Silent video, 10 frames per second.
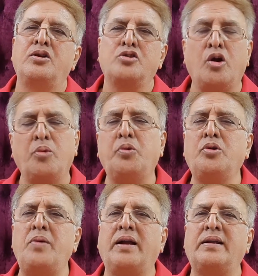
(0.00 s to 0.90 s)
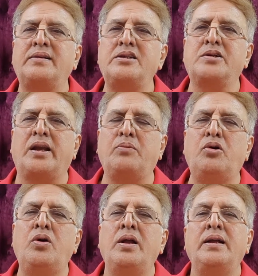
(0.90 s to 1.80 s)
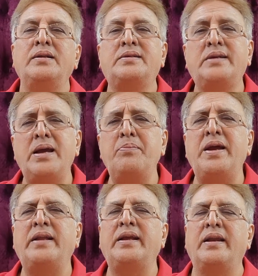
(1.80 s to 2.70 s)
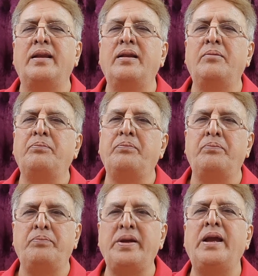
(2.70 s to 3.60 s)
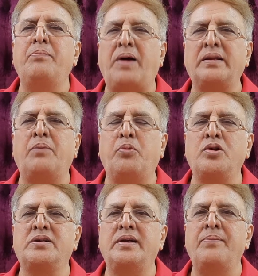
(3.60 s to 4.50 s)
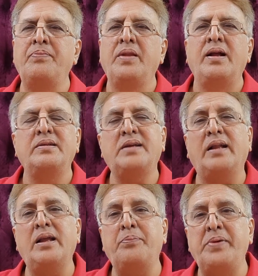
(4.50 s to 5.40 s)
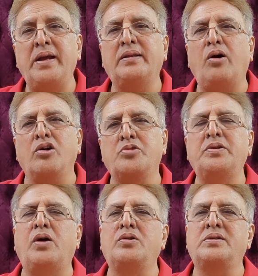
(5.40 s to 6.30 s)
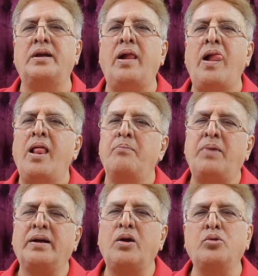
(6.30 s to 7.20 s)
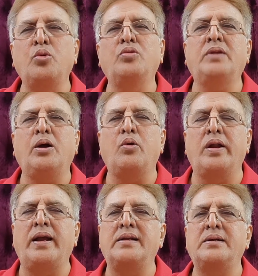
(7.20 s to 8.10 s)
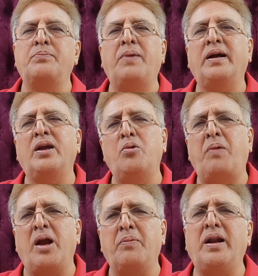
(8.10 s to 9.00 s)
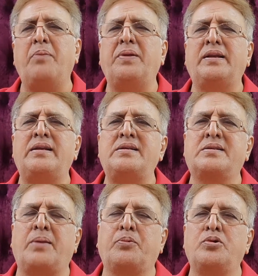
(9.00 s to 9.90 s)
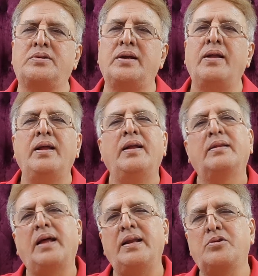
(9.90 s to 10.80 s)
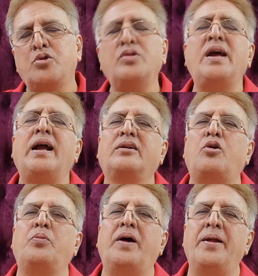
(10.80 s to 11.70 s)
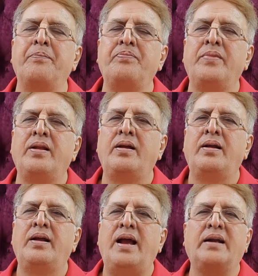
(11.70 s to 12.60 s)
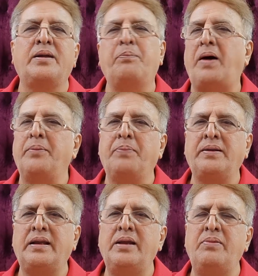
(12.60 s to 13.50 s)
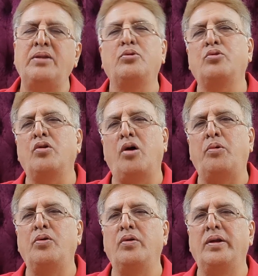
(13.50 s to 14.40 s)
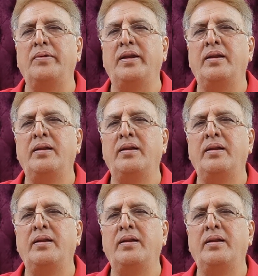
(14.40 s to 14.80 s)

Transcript: সর্বপ্রথম একটা জিনিস জানাবো যে মেয়েদের বিয়ে বাধা পড়ছে যাদের বিয়েতে অসুবিধা হচ্ছে বা কেউ টুকটাক করে রেখেছে বা কেউ বারবার আপনাদের ডিস্টার্ব করছে তাহলে সোজা একটা উপায় একটা পান পাতা নেবেন দুটো লবঙ্গ নেবেন